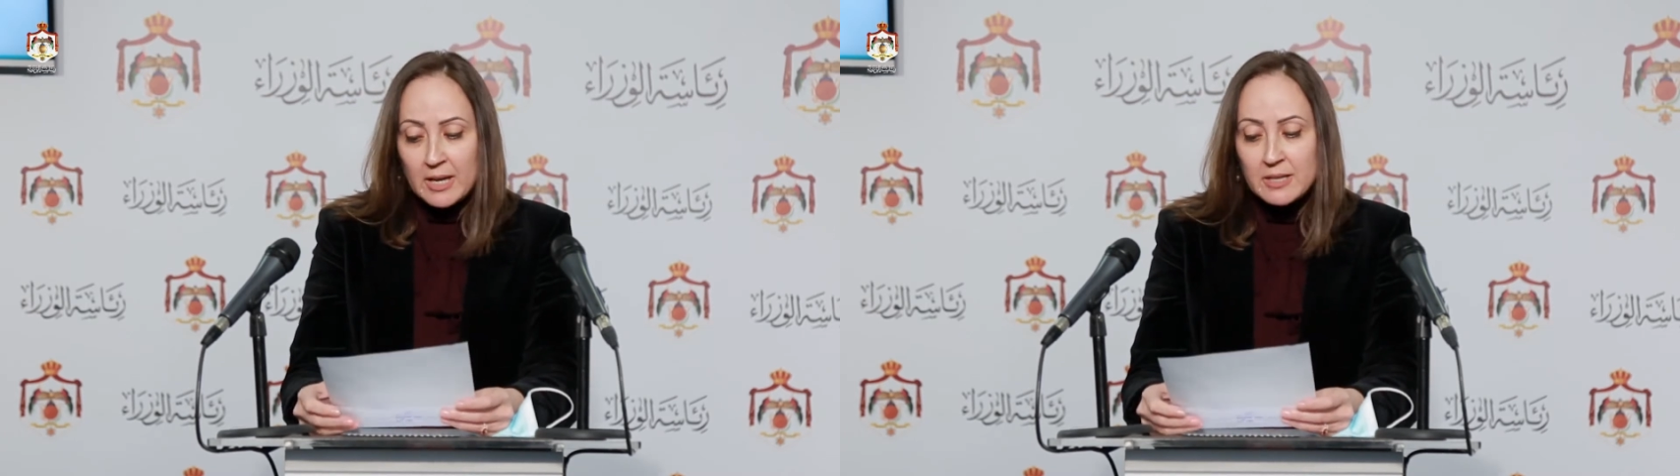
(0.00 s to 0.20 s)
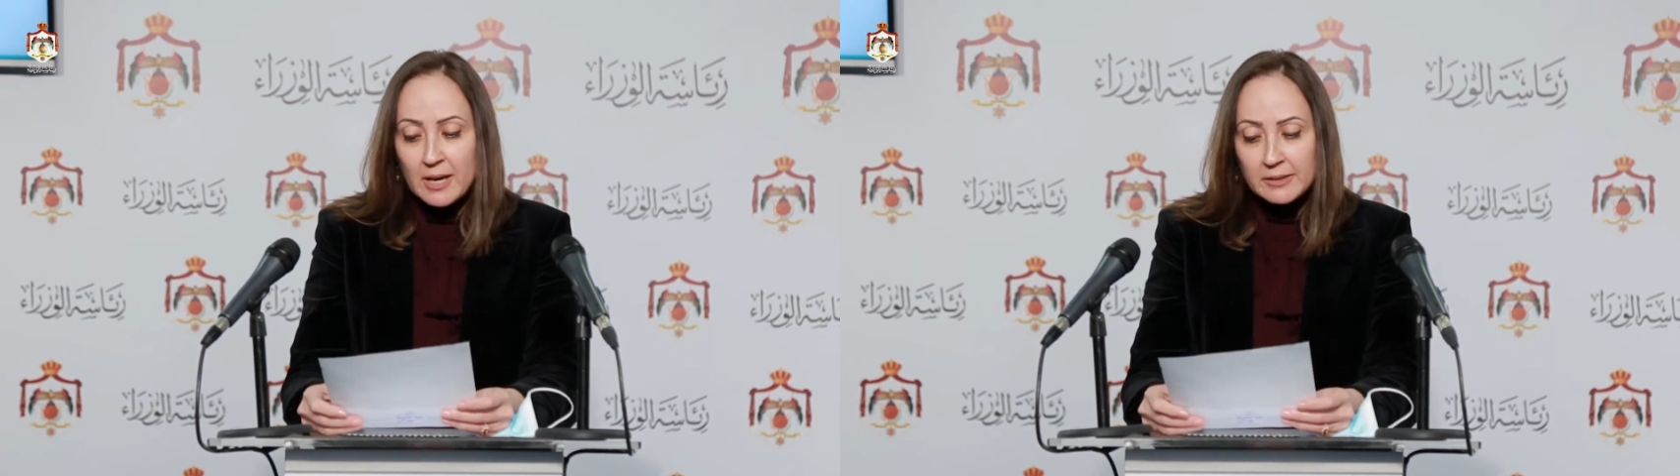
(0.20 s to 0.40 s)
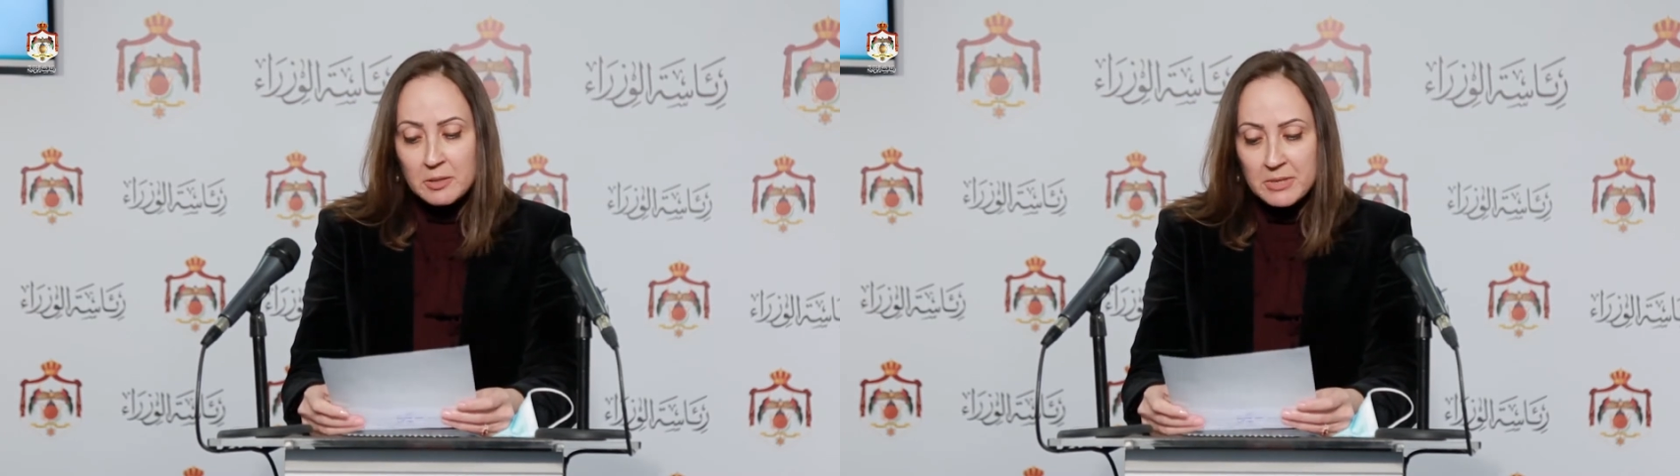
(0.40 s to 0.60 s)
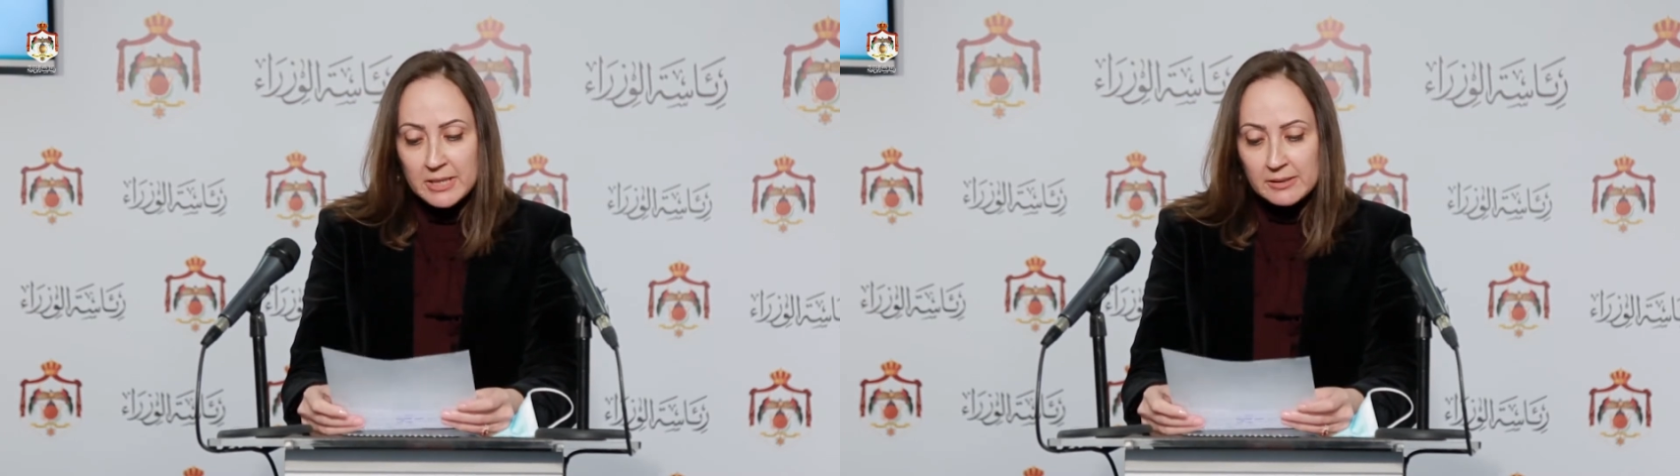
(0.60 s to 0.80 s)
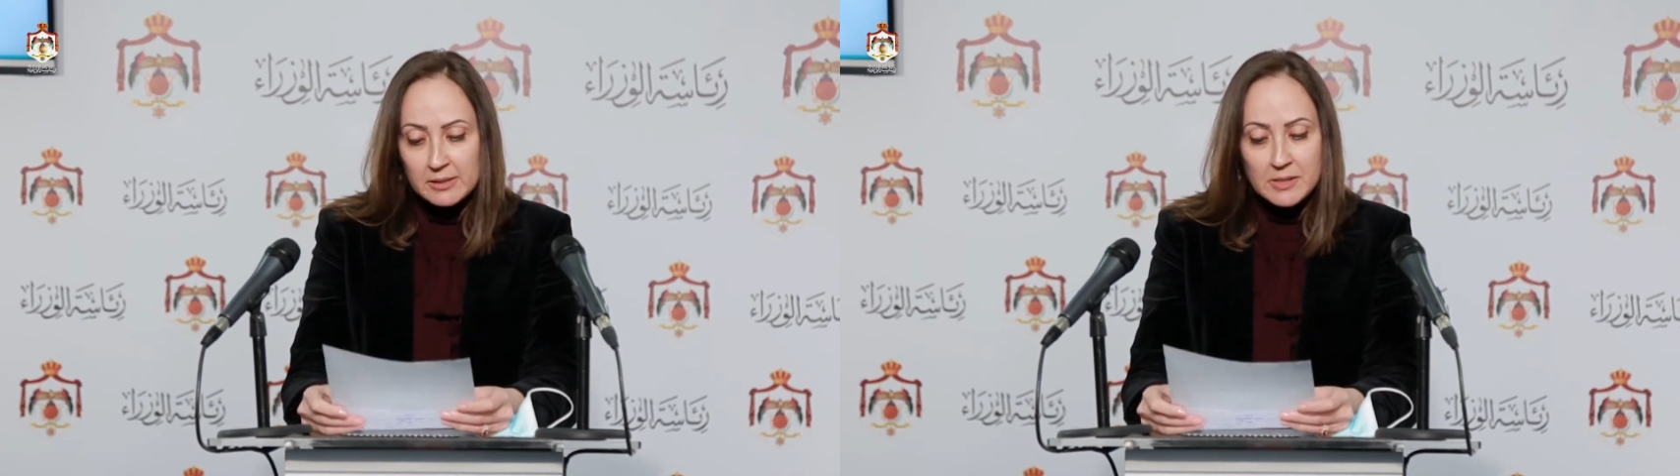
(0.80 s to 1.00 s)
إن عدم
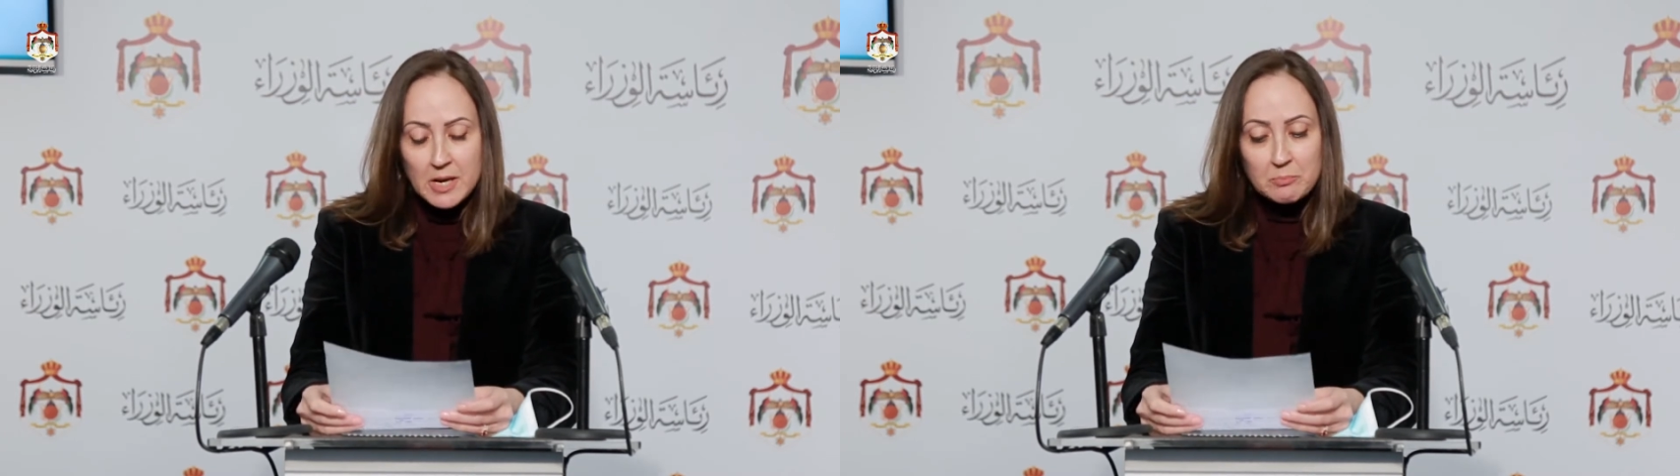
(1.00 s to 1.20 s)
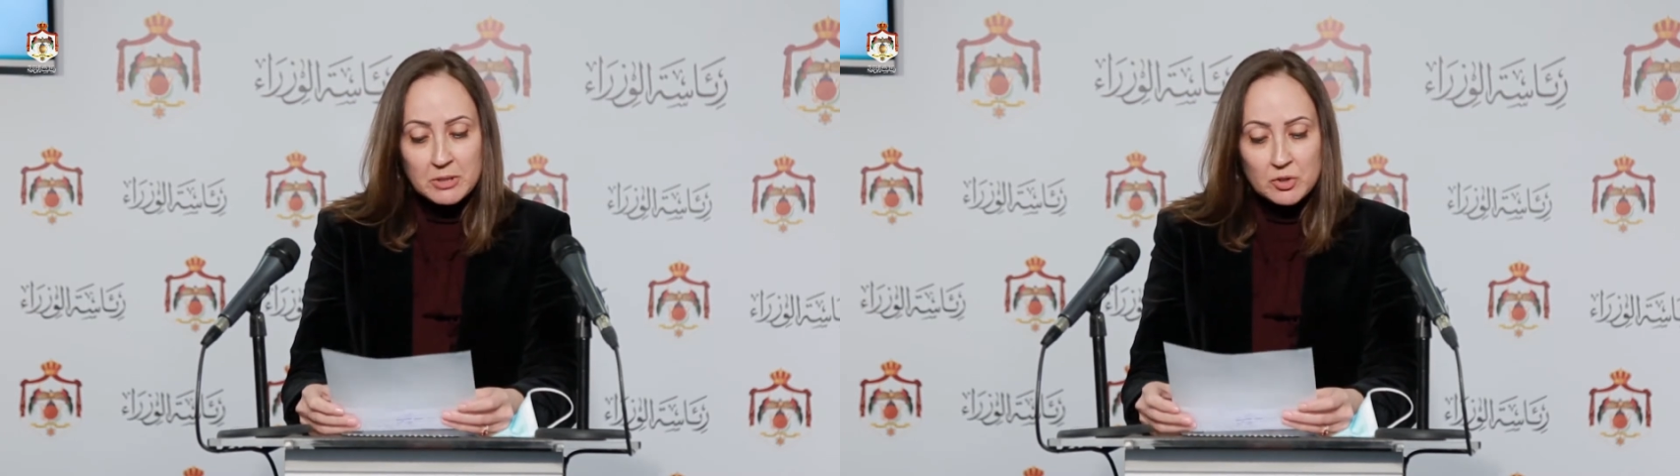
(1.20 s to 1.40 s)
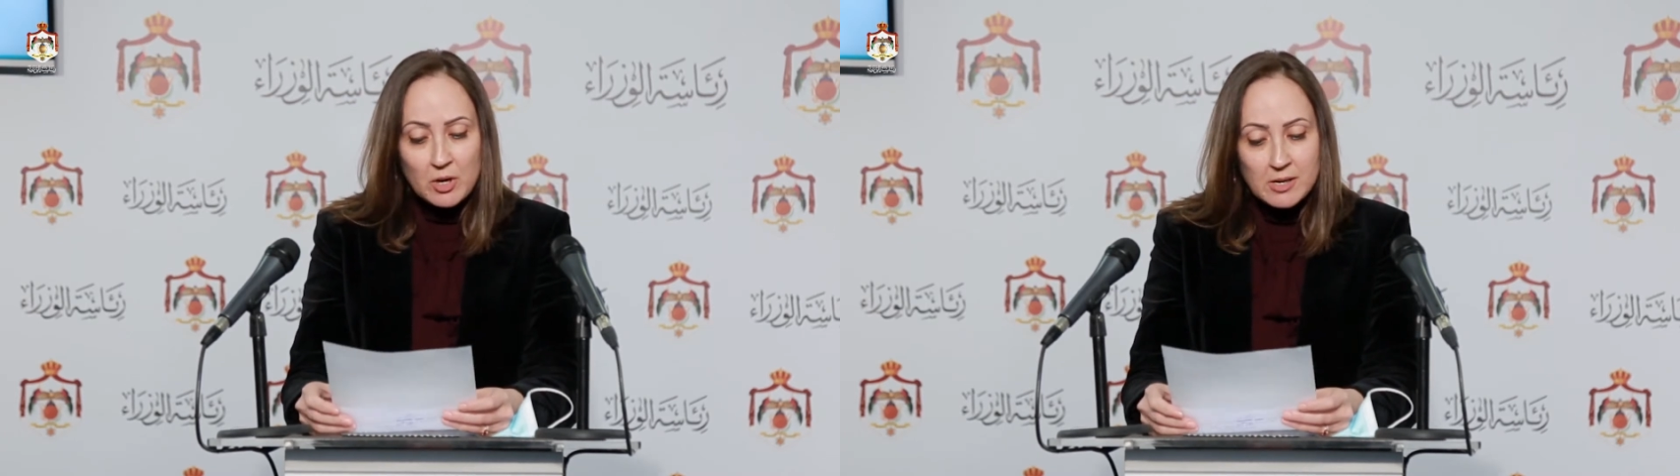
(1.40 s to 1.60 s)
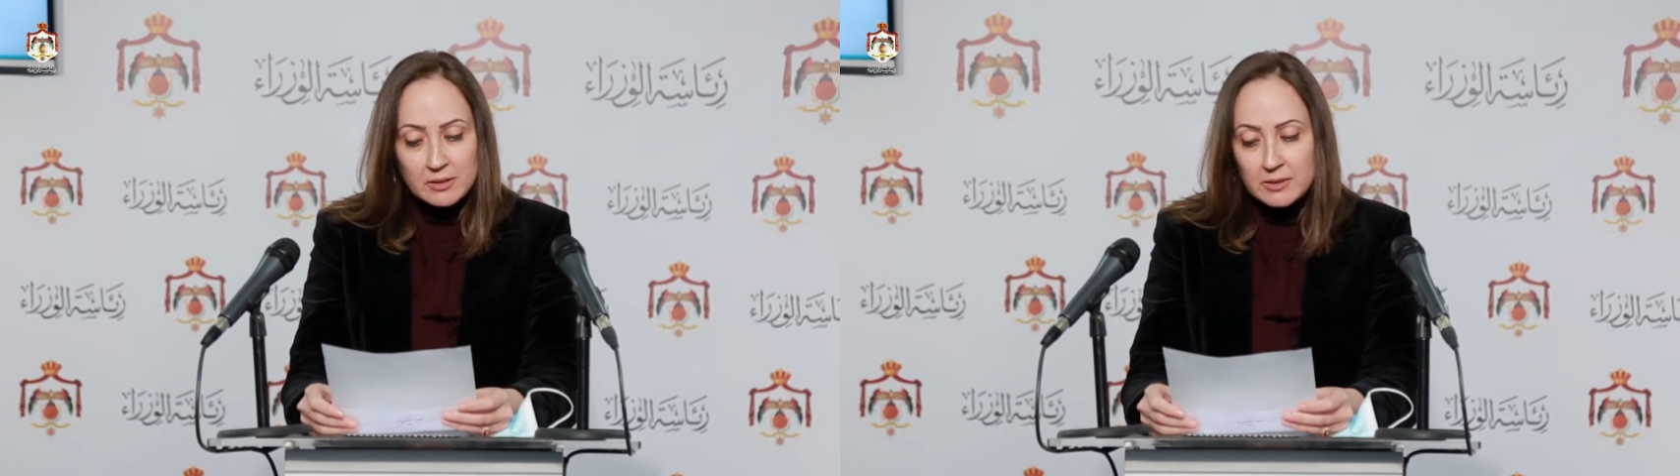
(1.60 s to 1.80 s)
الالتزام بإجراءات